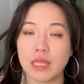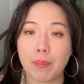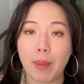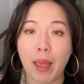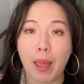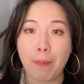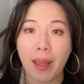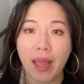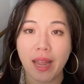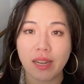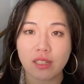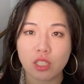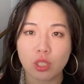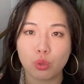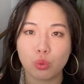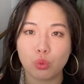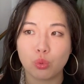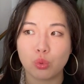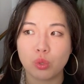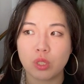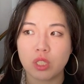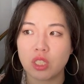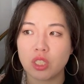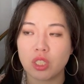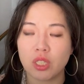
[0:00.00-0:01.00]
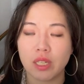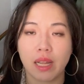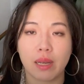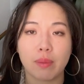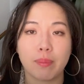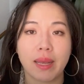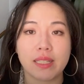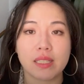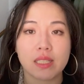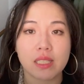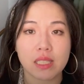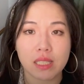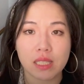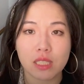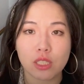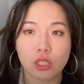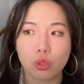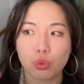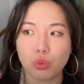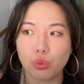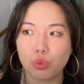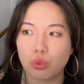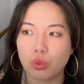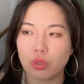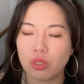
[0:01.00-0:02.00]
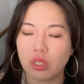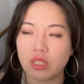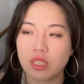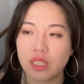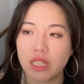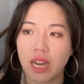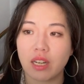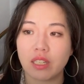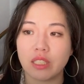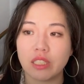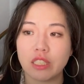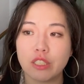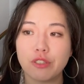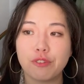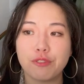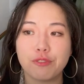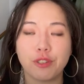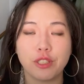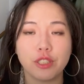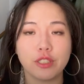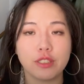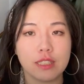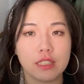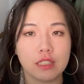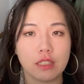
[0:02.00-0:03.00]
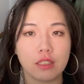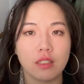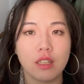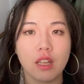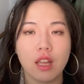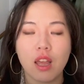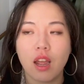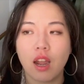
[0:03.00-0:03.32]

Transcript: 百八十度甚至两百七十度的这样一个风景。